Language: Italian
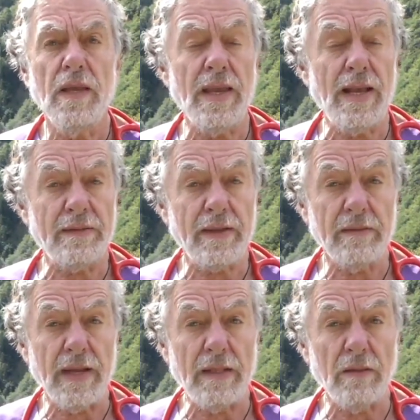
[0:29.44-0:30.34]
e
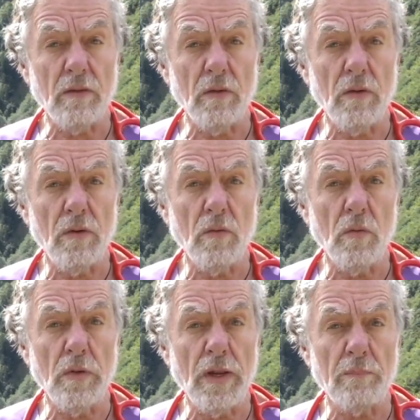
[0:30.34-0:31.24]
altrettanto
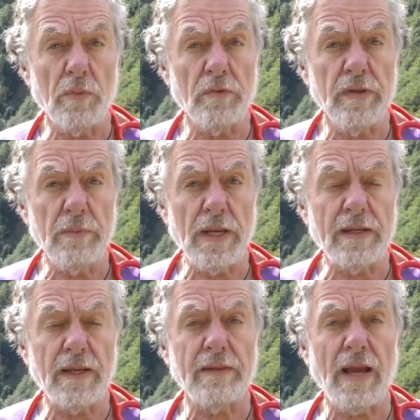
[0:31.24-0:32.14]
una possibile
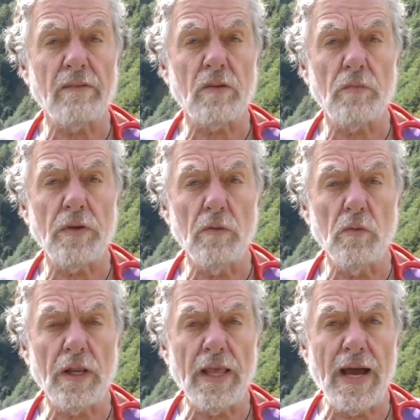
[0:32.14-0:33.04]
catastrofe
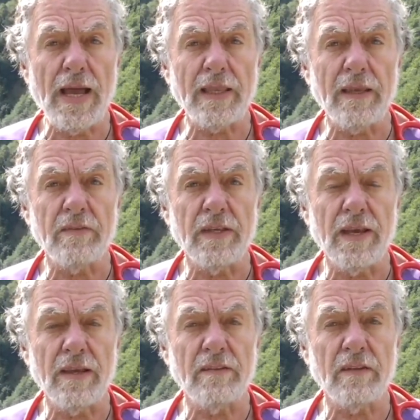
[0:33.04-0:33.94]
nucleare,
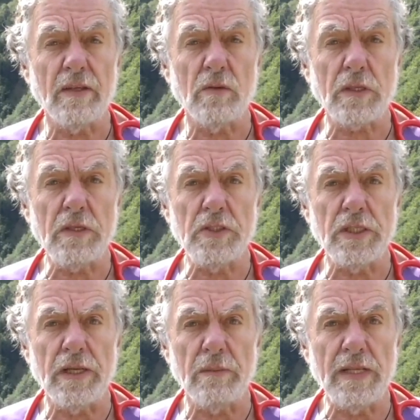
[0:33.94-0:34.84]
sia essa di
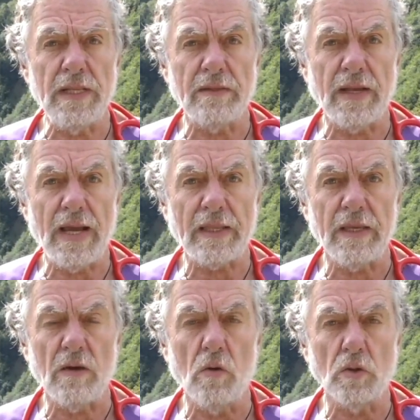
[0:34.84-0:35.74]
origine
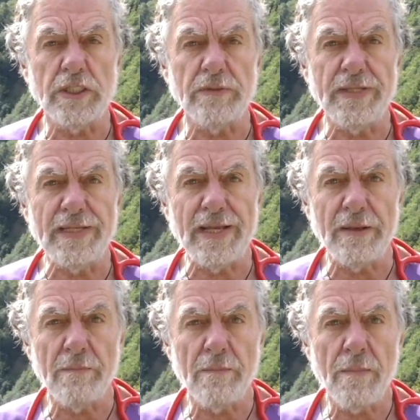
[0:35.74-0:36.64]
militare o
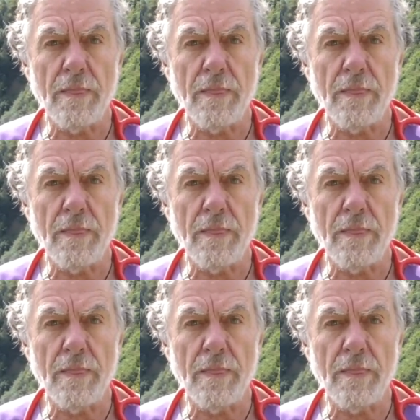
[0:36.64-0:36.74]
civile.